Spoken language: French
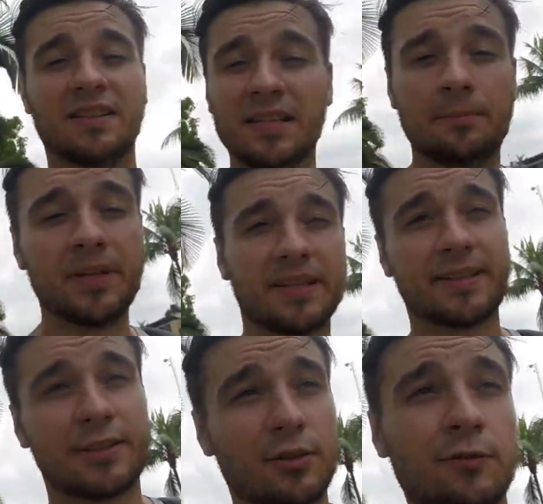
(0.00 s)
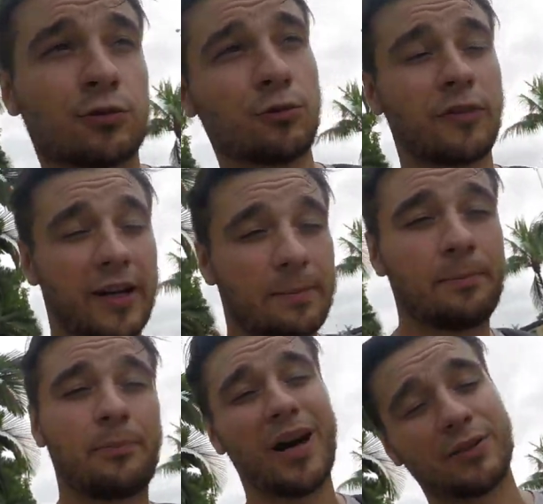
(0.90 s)
typiques que vous trouverez
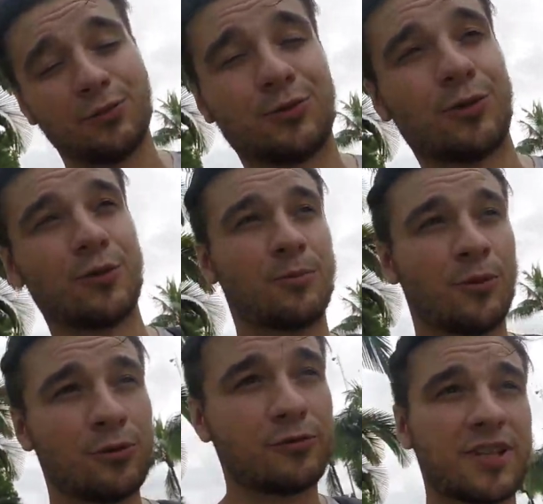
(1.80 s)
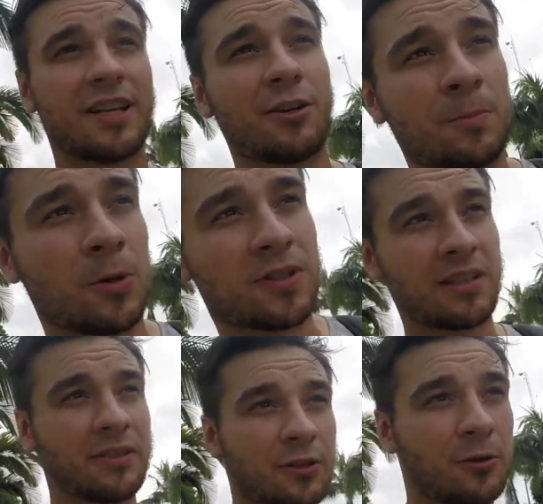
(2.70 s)
partout dans le monde. Vous allez comprendre
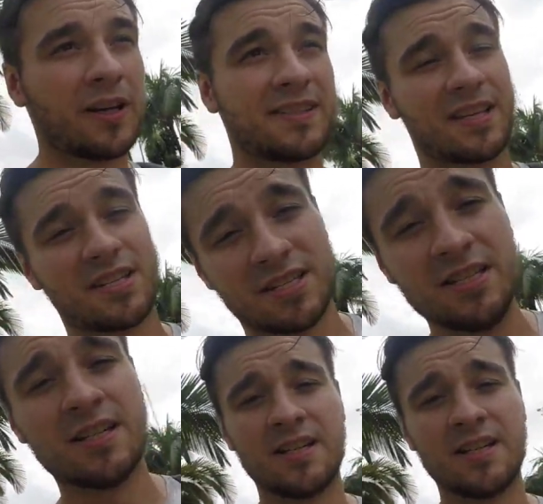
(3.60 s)
très vite de quoi il s'agit.